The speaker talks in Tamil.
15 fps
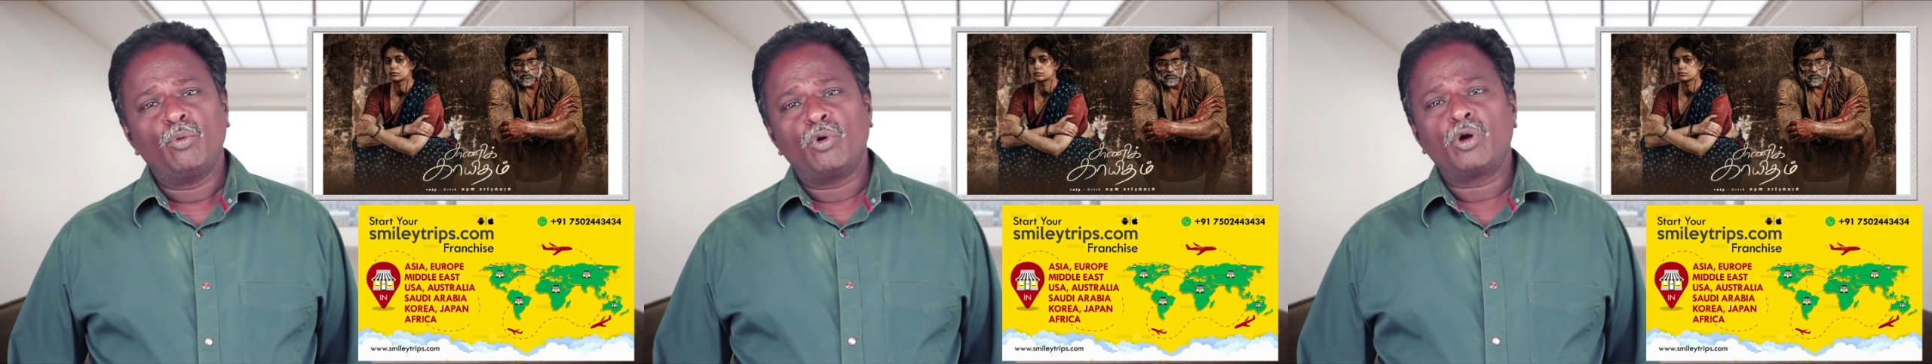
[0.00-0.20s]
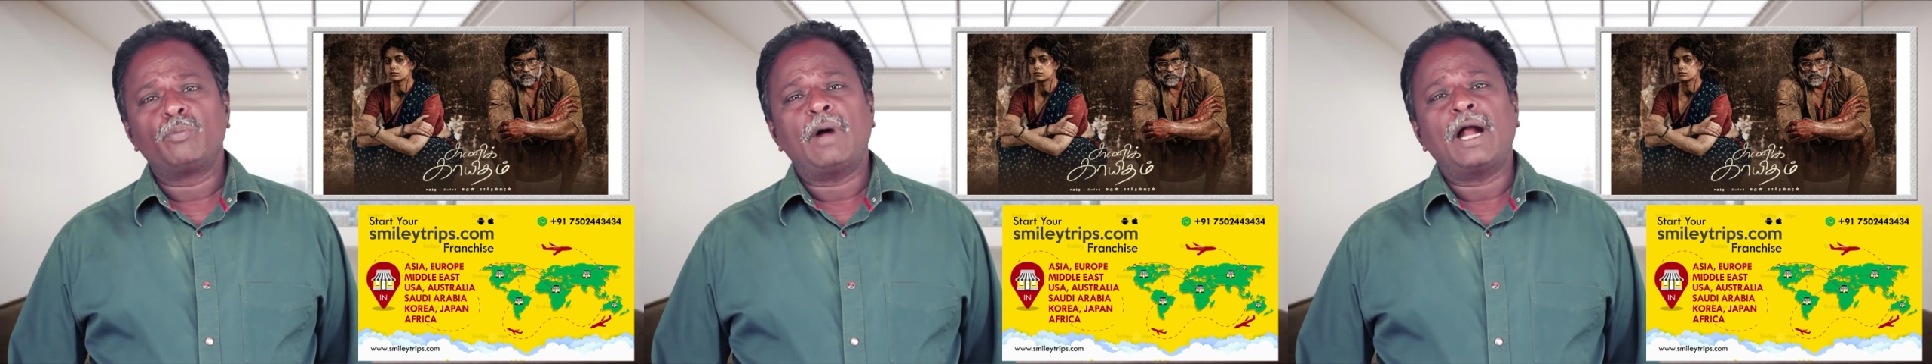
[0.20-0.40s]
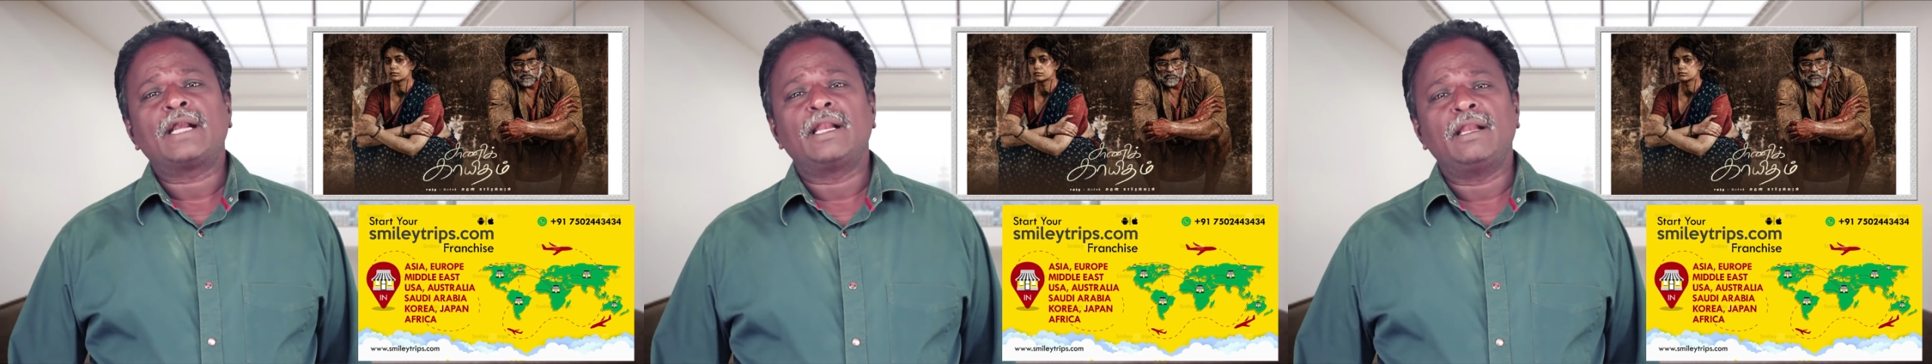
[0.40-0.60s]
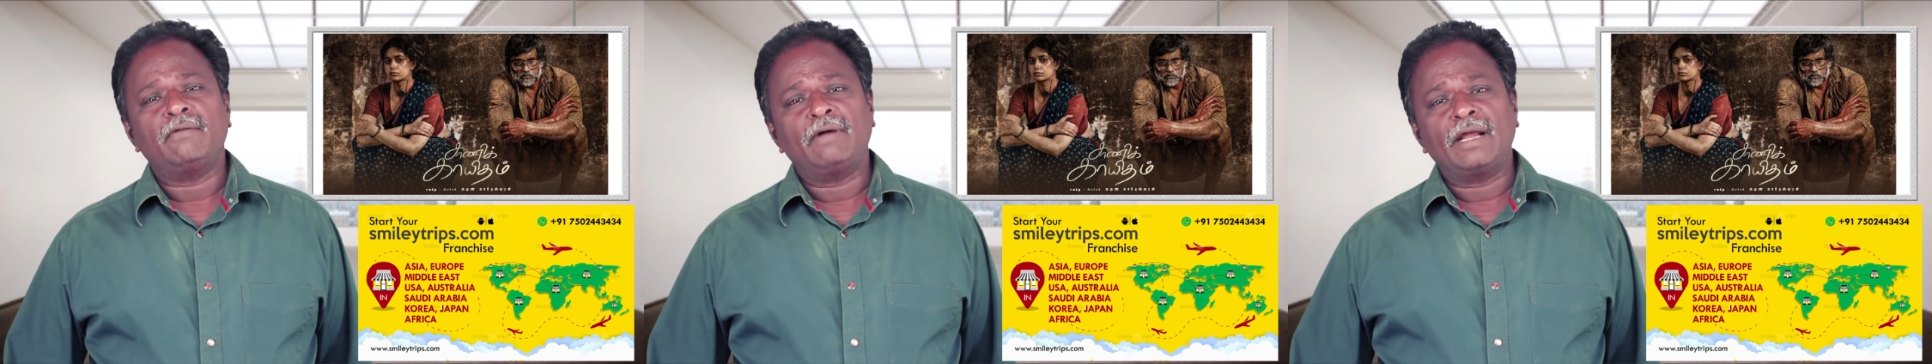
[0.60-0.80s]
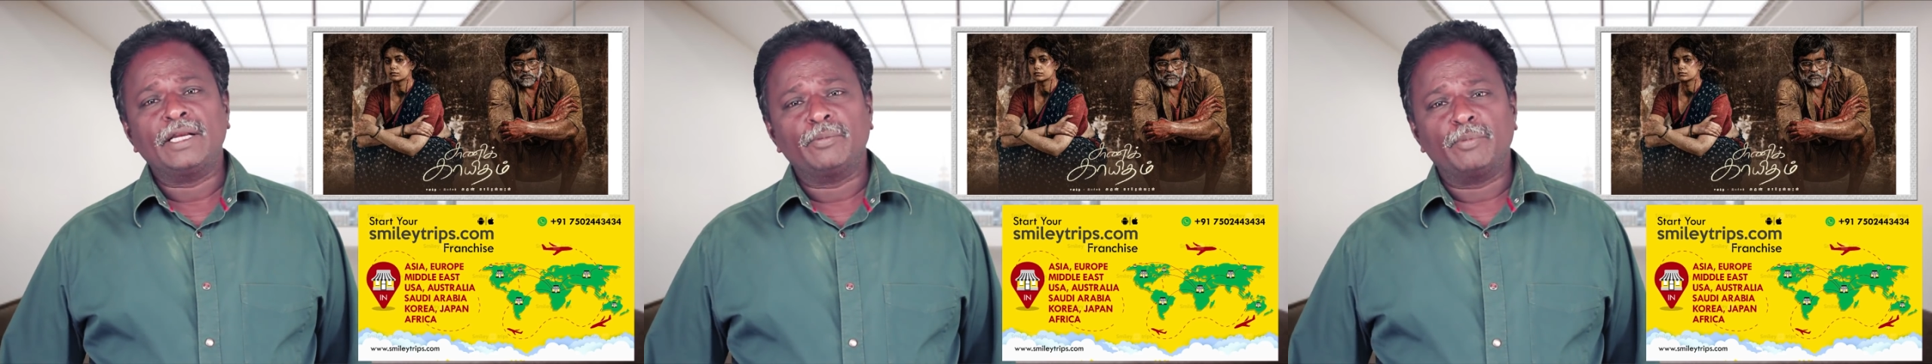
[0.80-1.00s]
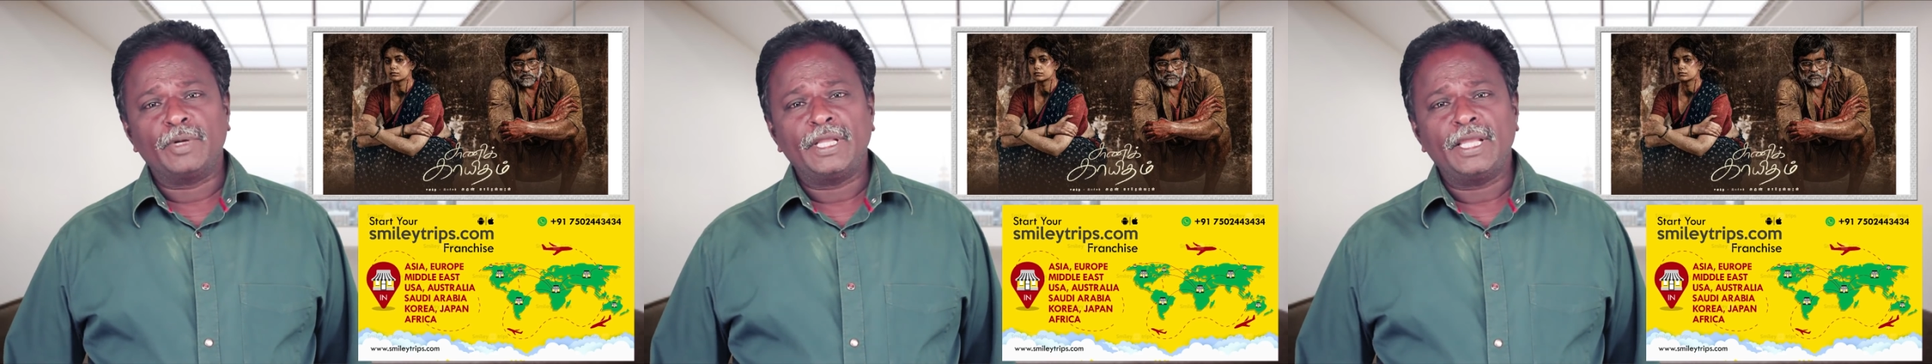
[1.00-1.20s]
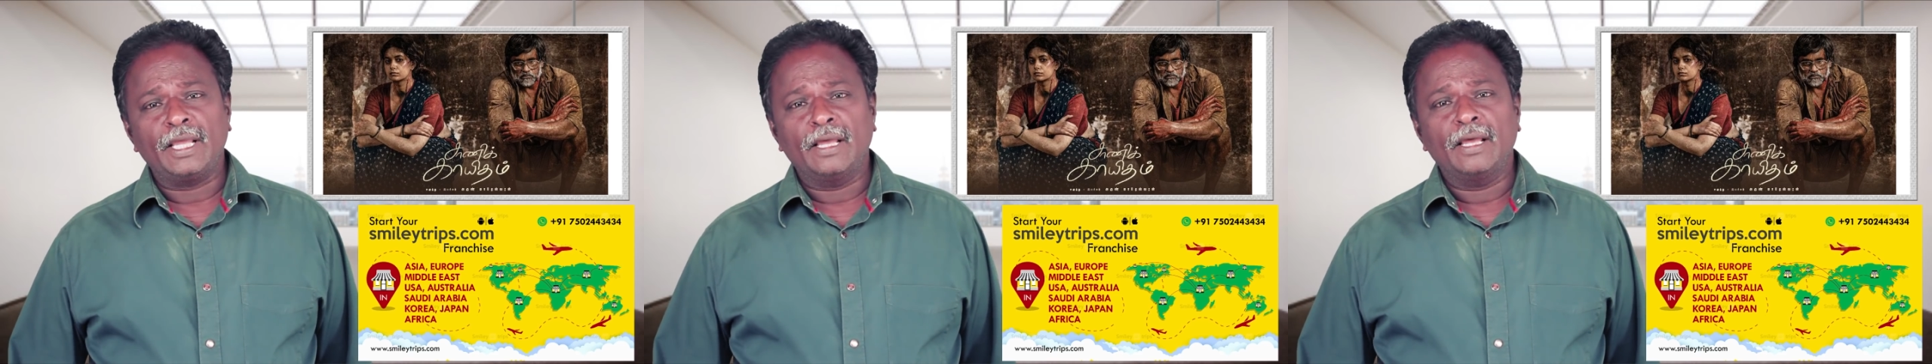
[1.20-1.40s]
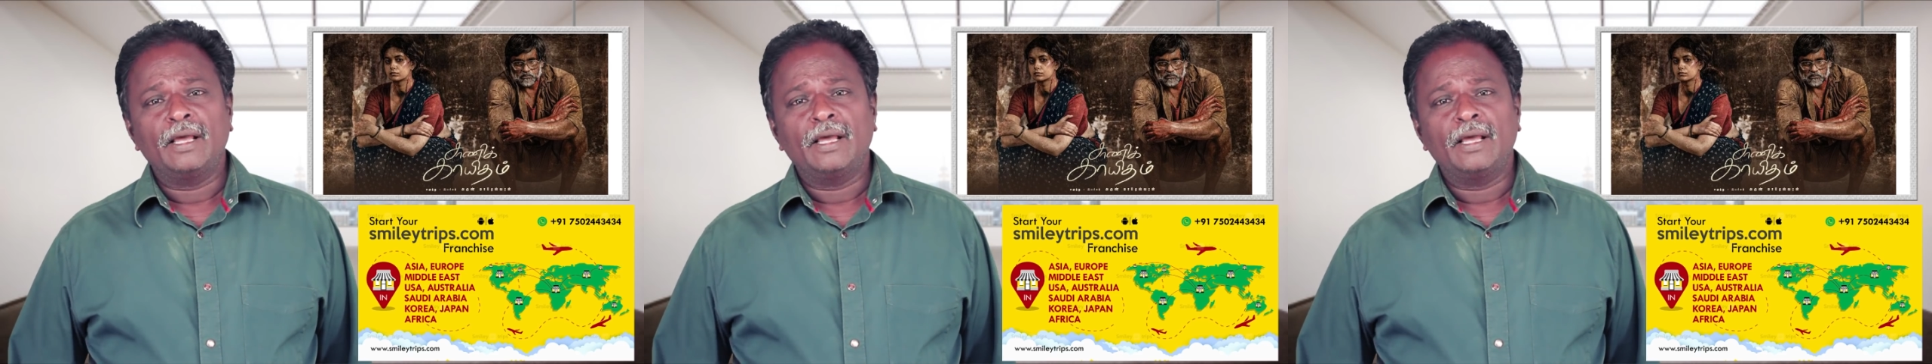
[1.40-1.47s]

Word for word: ஒரு பாட்டிலில் வாங்கிட்டு போய்